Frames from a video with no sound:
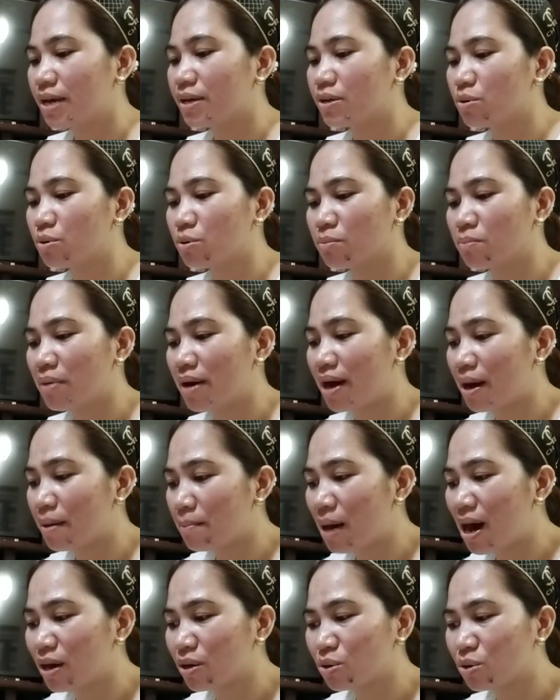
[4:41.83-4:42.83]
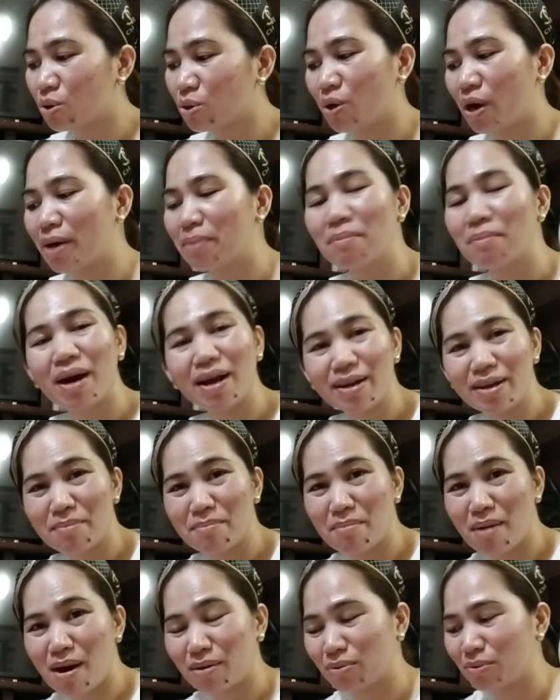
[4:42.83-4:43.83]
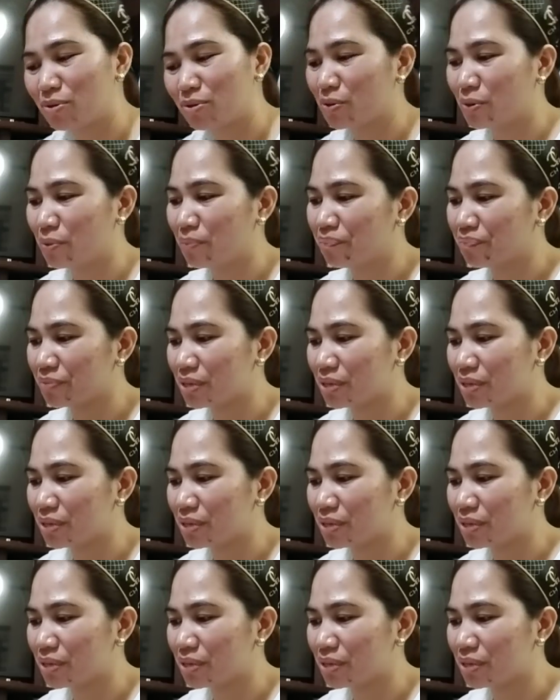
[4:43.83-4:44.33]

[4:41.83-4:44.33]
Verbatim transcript: yung ma- mango, ang mahal na mango, no?